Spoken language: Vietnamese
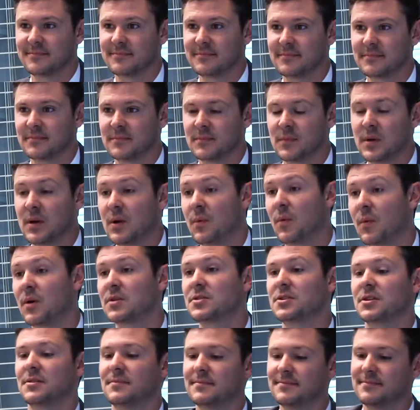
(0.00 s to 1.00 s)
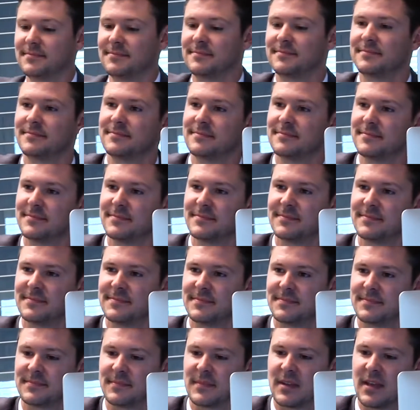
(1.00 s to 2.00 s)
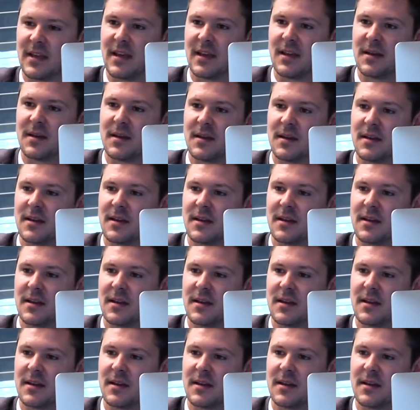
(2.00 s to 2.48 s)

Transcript: viết một lá thư giới thiệu và thực hiện